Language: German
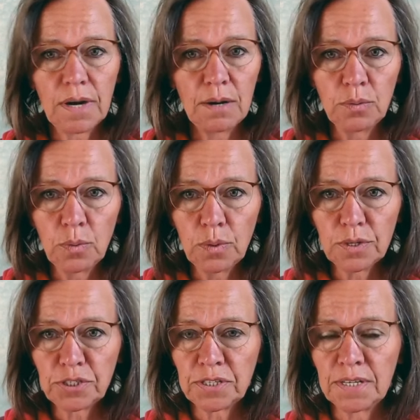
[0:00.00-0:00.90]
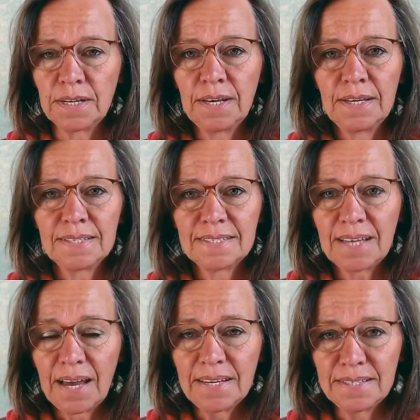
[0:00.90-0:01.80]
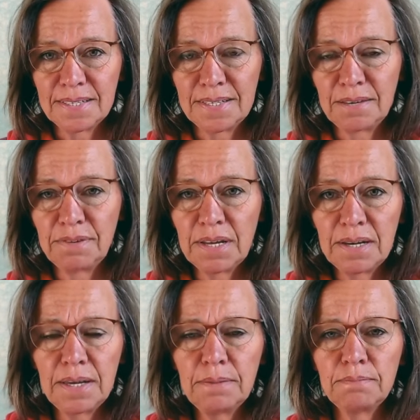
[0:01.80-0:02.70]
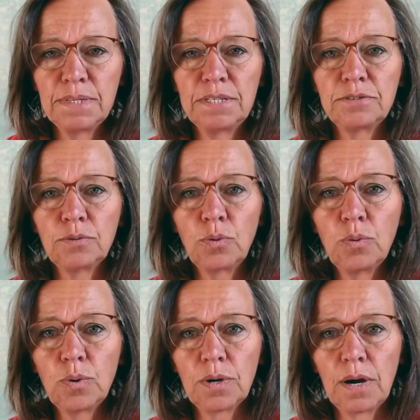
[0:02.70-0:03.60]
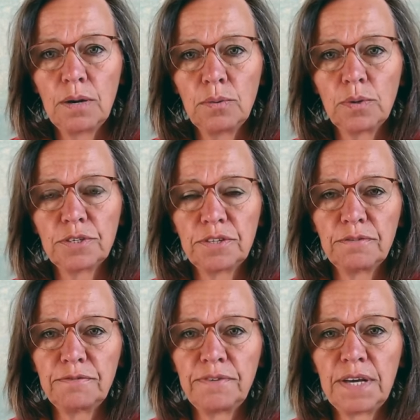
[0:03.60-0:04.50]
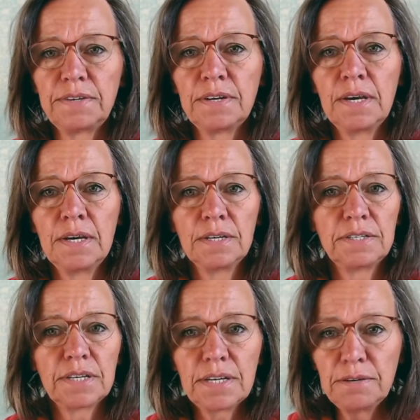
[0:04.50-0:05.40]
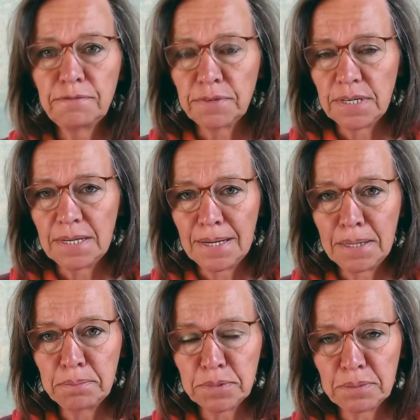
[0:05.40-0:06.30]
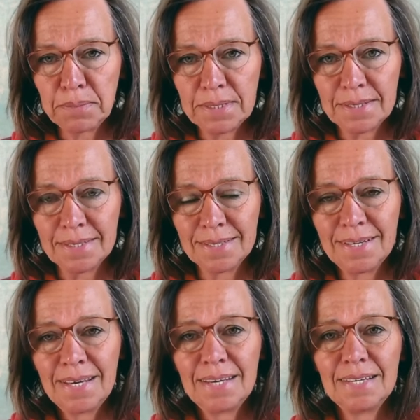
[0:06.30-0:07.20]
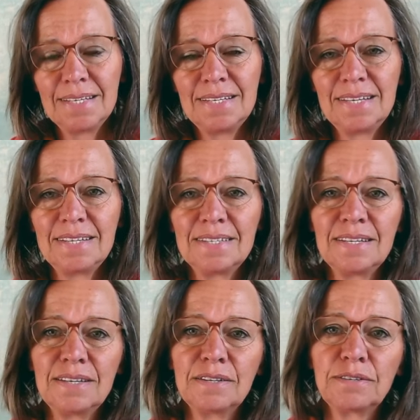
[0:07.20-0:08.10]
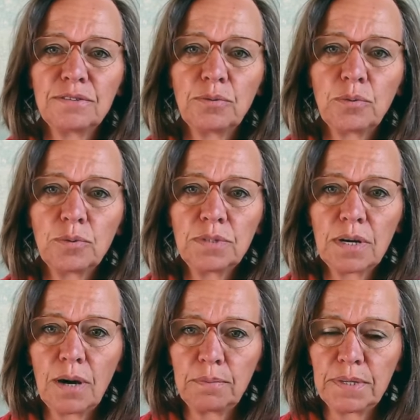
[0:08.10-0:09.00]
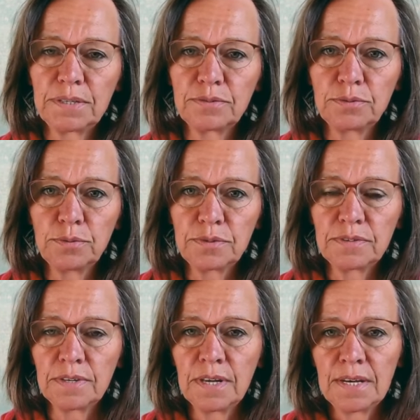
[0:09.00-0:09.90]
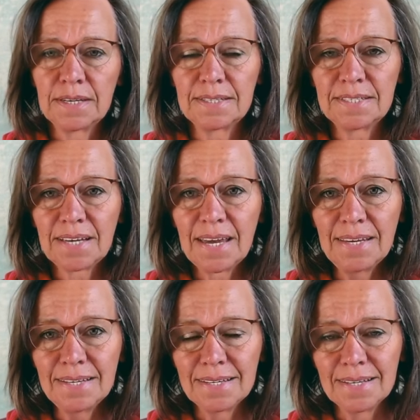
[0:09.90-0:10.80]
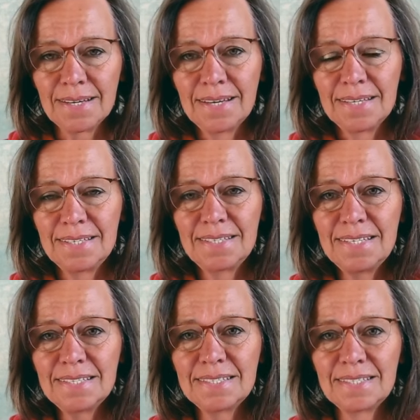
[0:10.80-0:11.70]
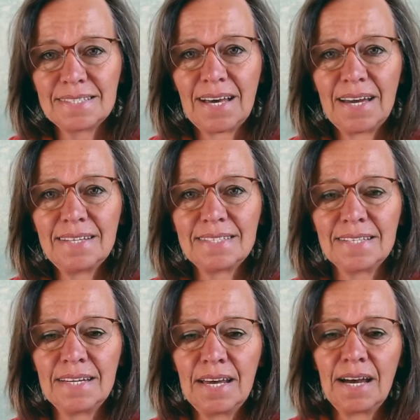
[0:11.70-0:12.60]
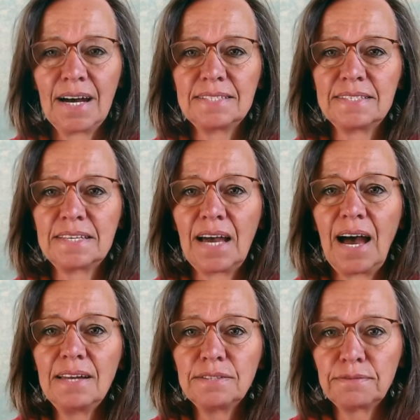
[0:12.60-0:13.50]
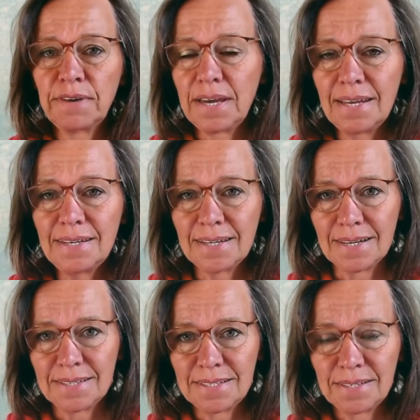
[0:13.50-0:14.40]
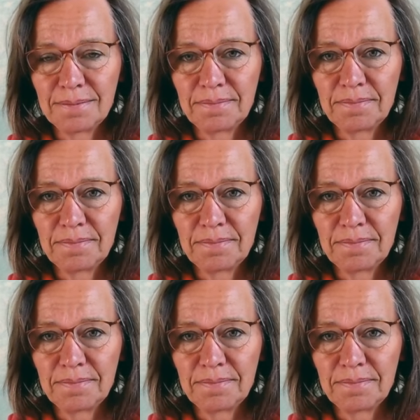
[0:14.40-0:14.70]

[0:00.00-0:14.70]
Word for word: kalorischen Zeit, in der wir leben, mit diesen hochkalorischen Fett, triefenden Lebensmitteln, in den äh, unglaublich süßen Getränken, in diesen Zeiten hat sich alles verändert.